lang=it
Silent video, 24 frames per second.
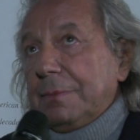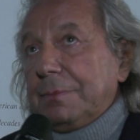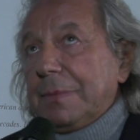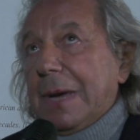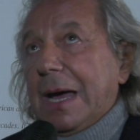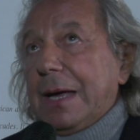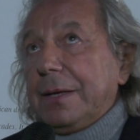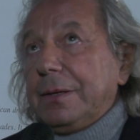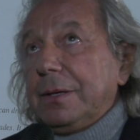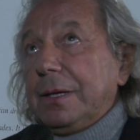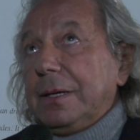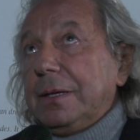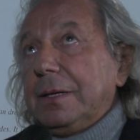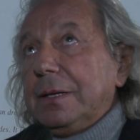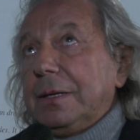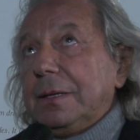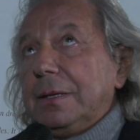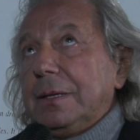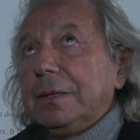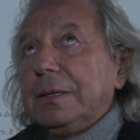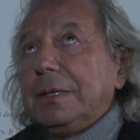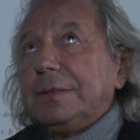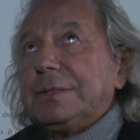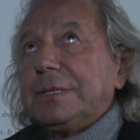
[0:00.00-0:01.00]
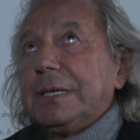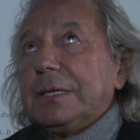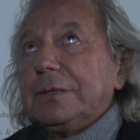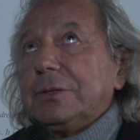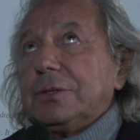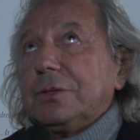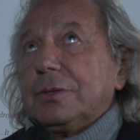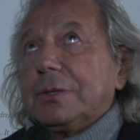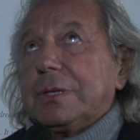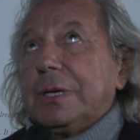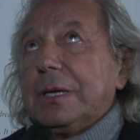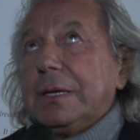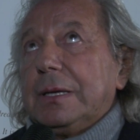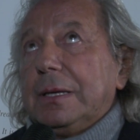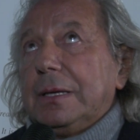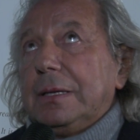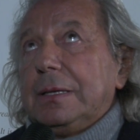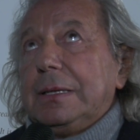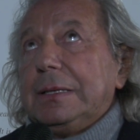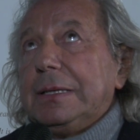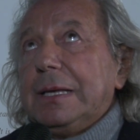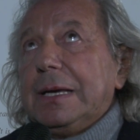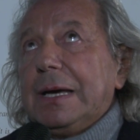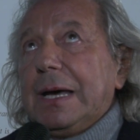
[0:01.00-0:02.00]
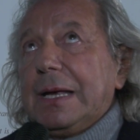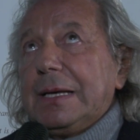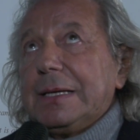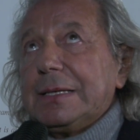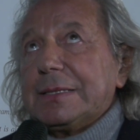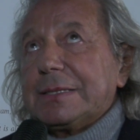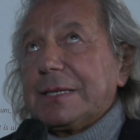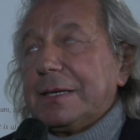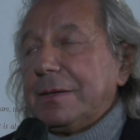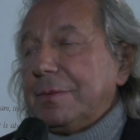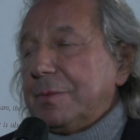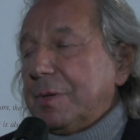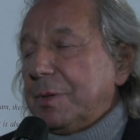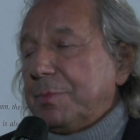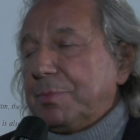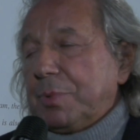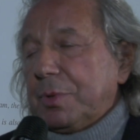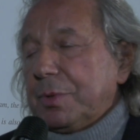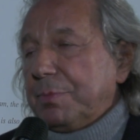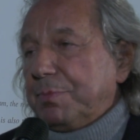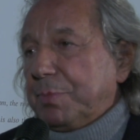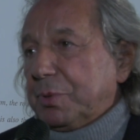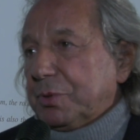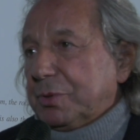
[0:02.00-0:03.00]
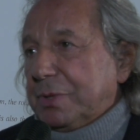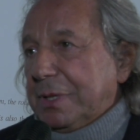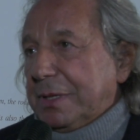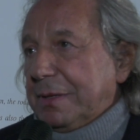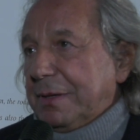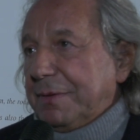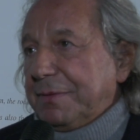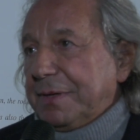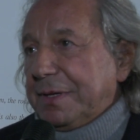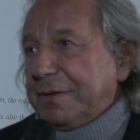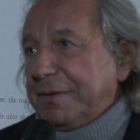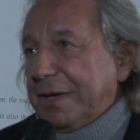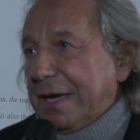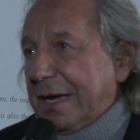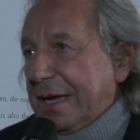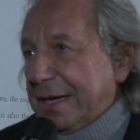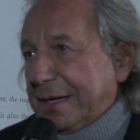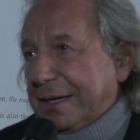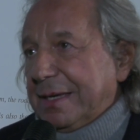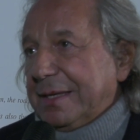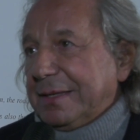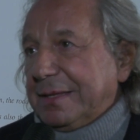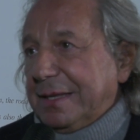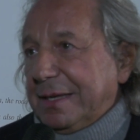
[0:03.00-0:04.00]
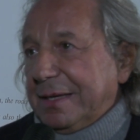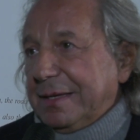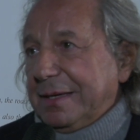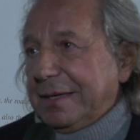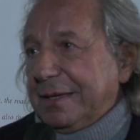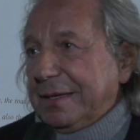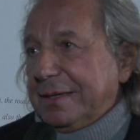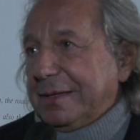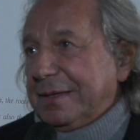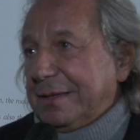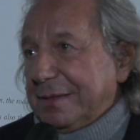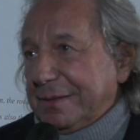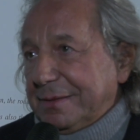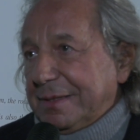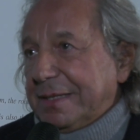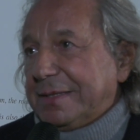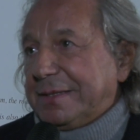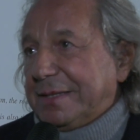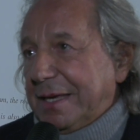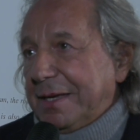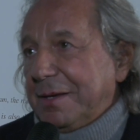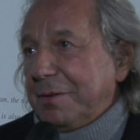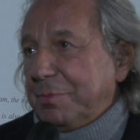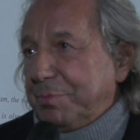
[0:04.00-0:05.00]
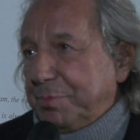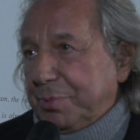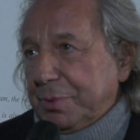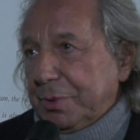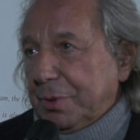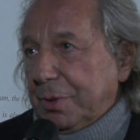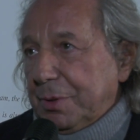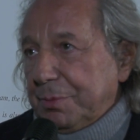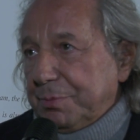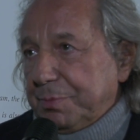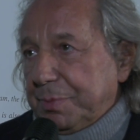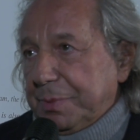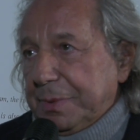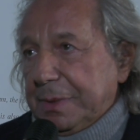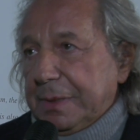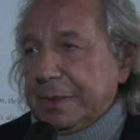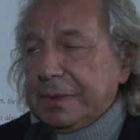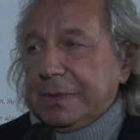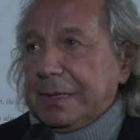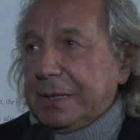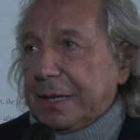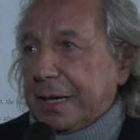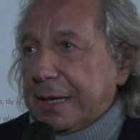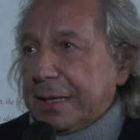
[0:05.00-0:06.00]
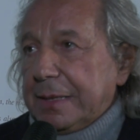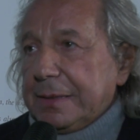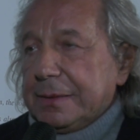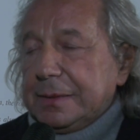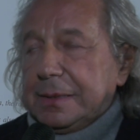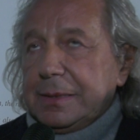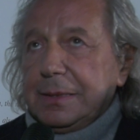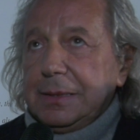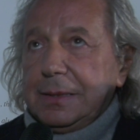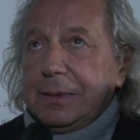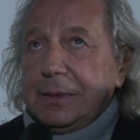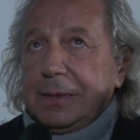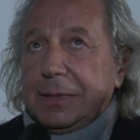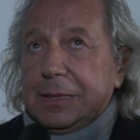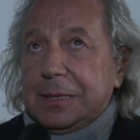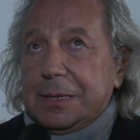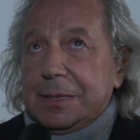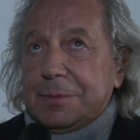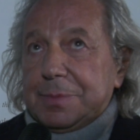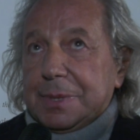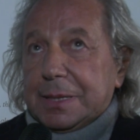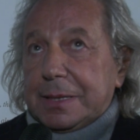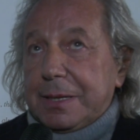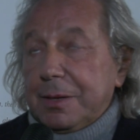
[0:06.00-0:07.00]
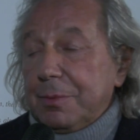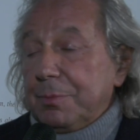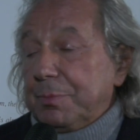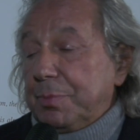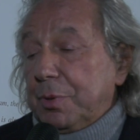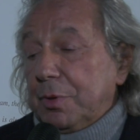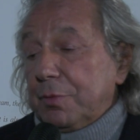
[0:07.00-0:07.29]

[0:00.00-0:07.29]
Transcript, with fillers: Ma il, certo che l'ideale sarebbe poi poter avere anche dei retail propri, diretti, perché un